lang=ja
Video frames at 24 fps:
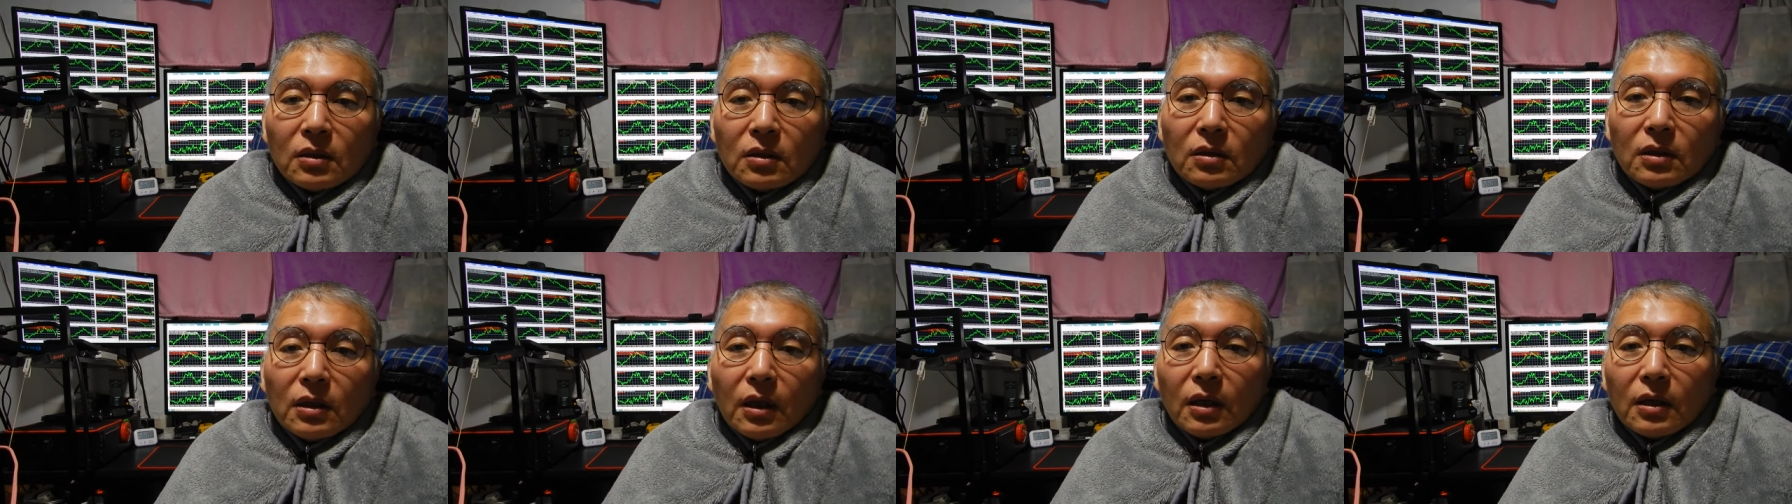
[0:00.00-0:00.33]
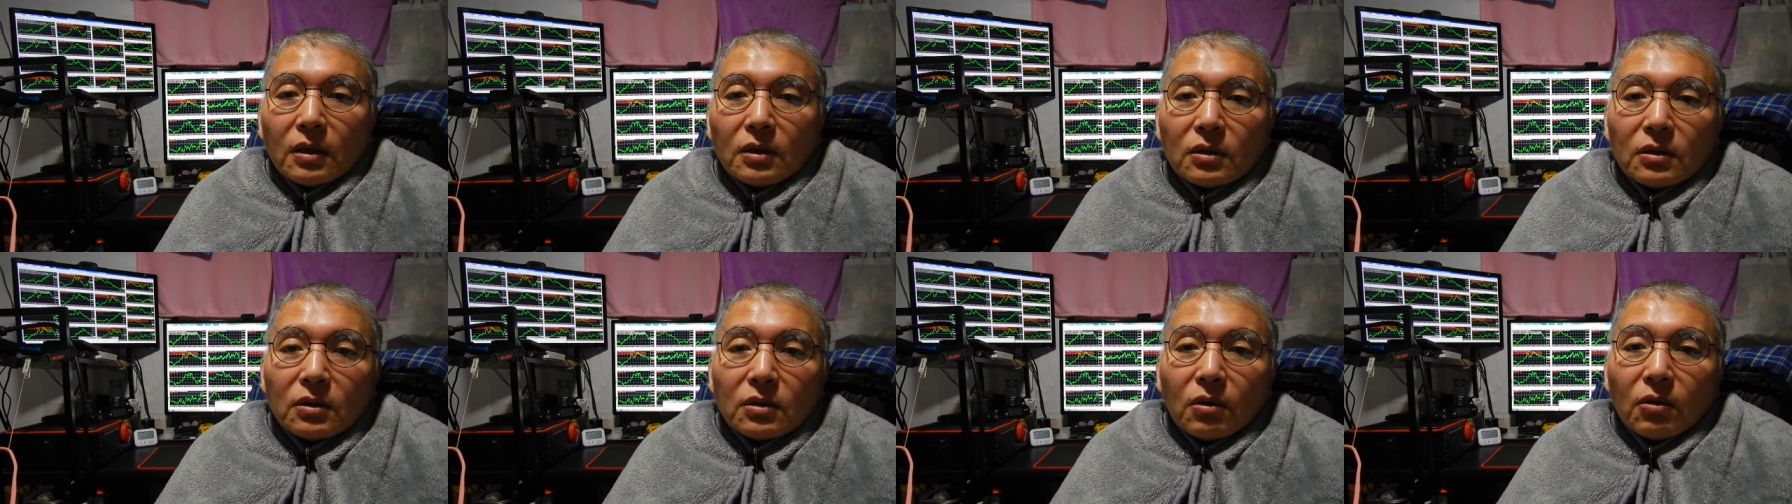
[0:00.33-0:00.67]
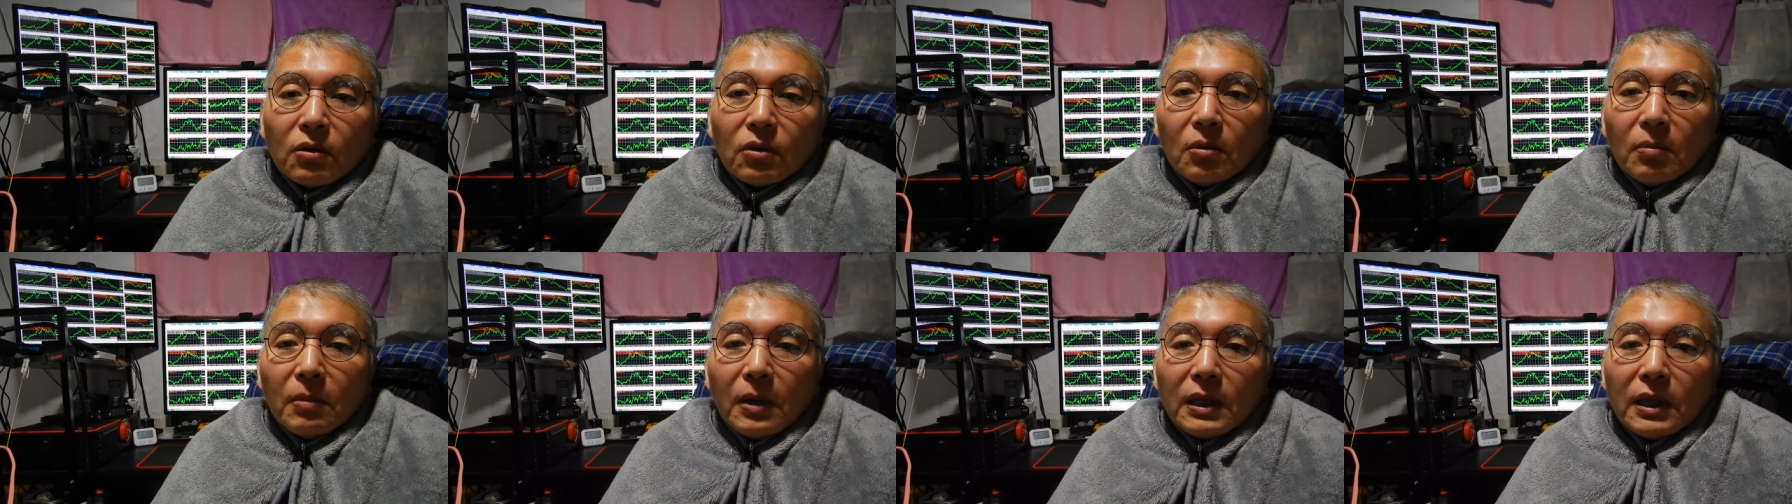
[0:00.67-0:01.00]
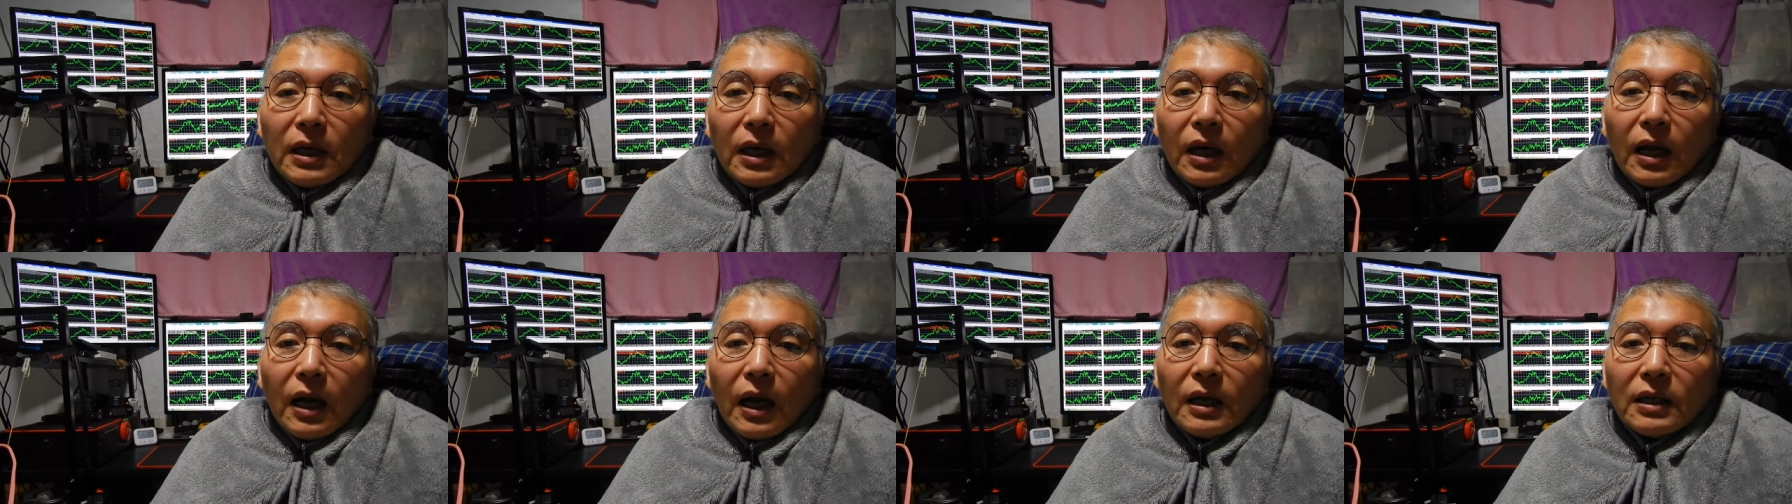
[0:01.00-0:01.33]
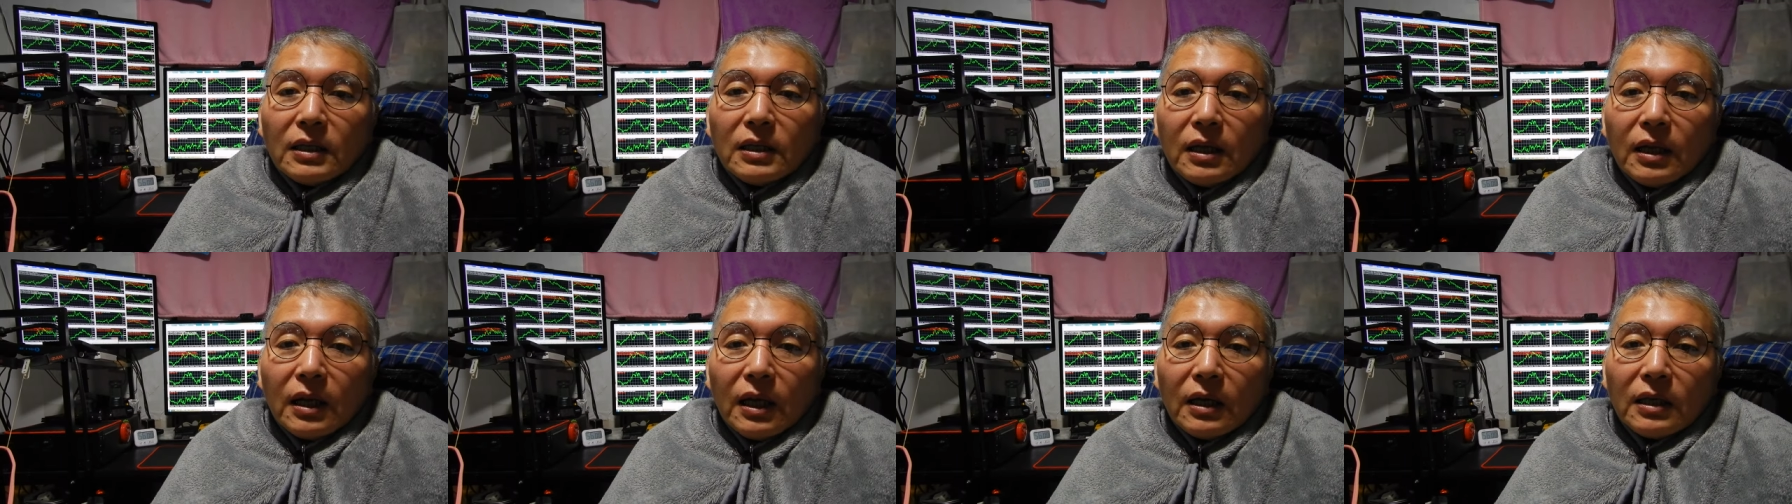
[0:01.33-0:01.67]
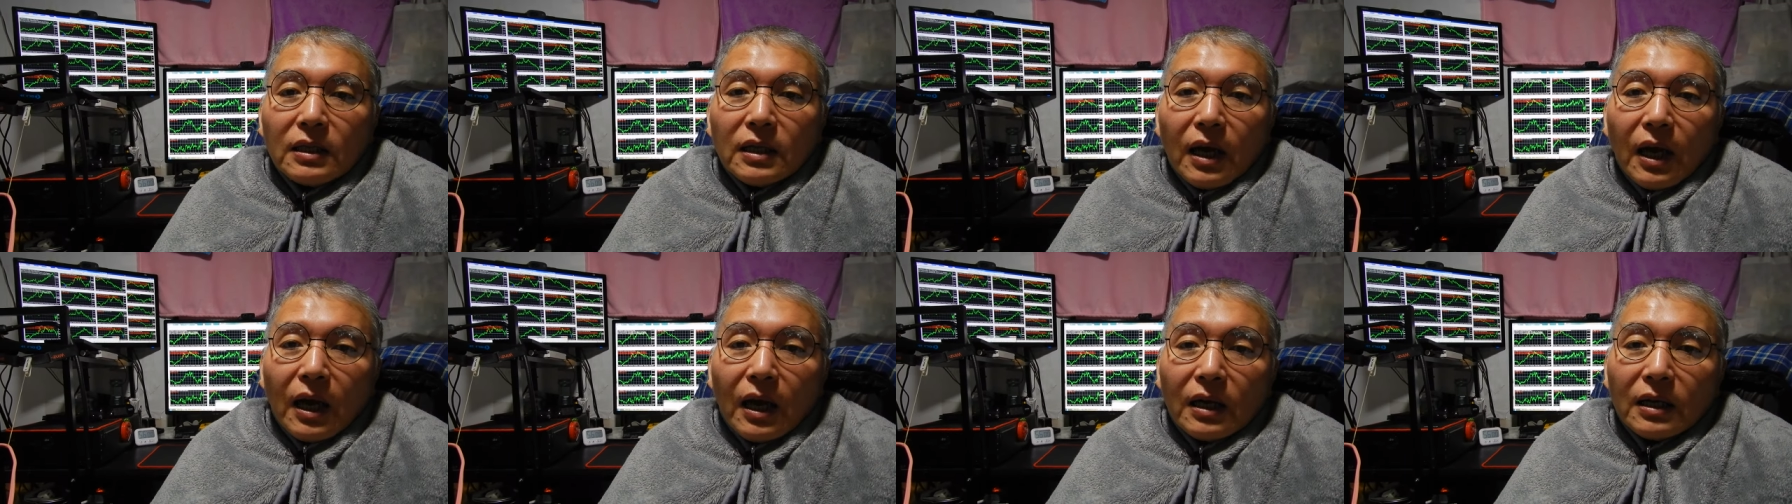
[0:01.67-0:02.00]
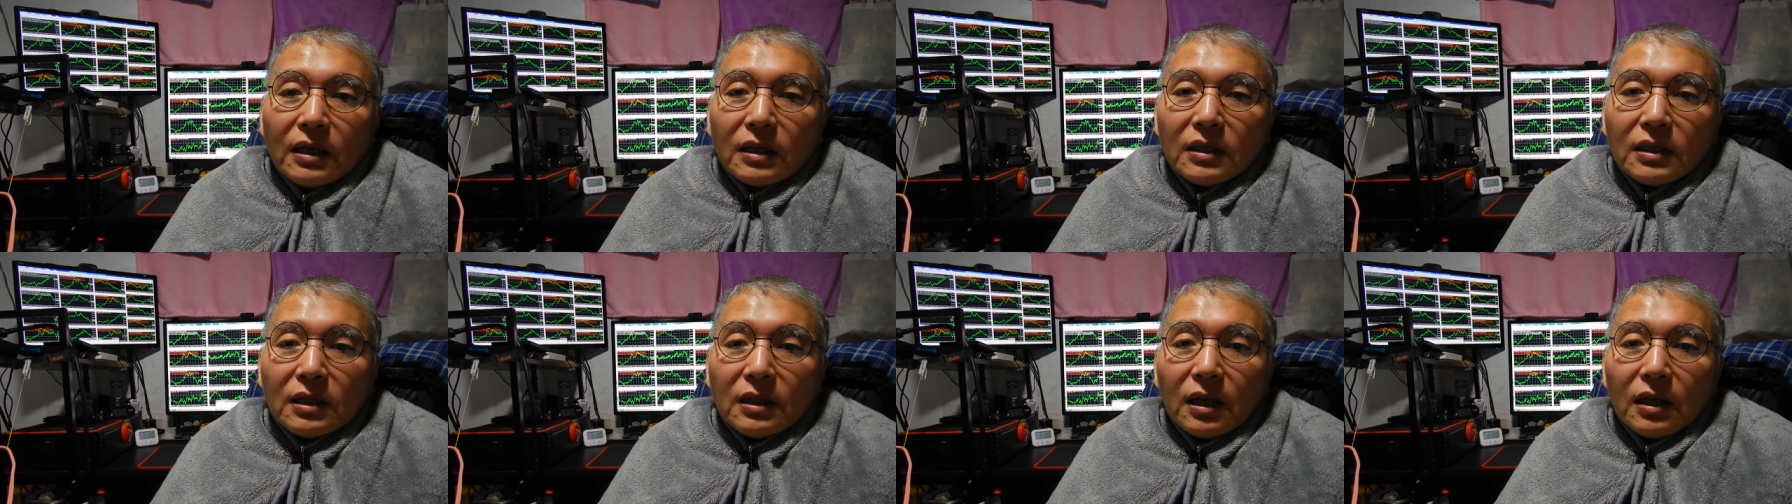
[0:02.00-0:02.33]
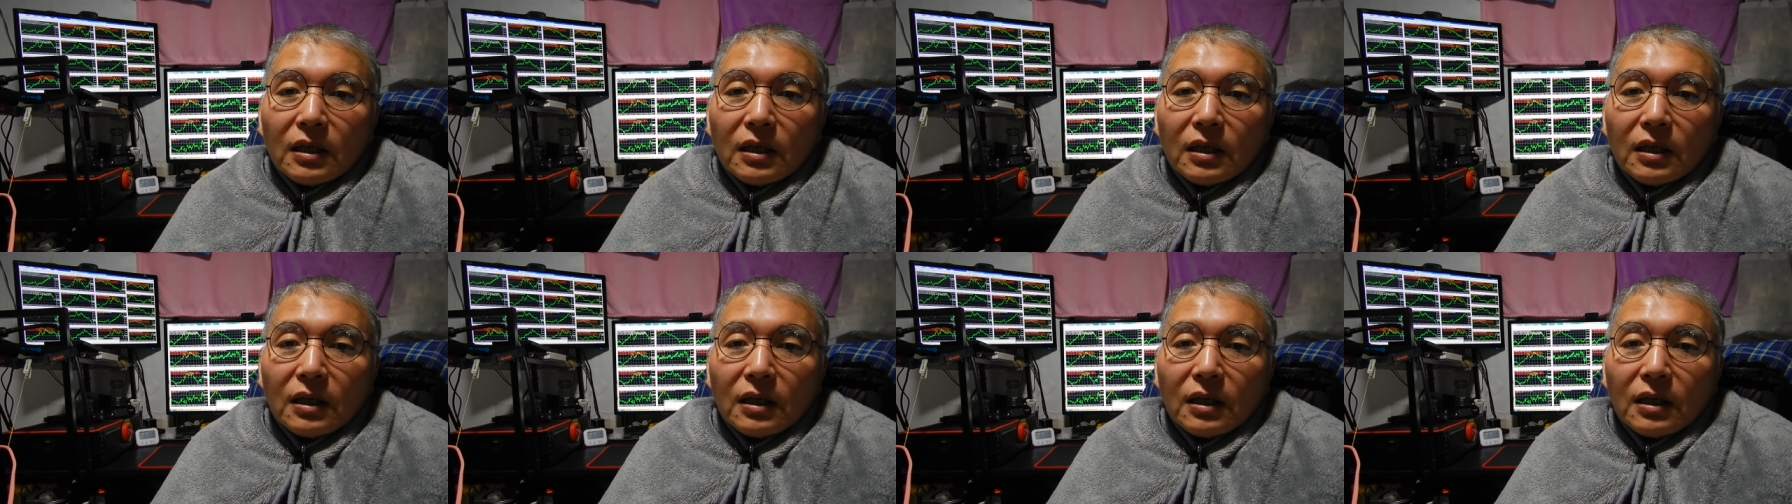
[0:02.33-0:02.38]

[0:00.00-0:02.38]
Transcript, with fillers: それで、それをまた借りてないで話し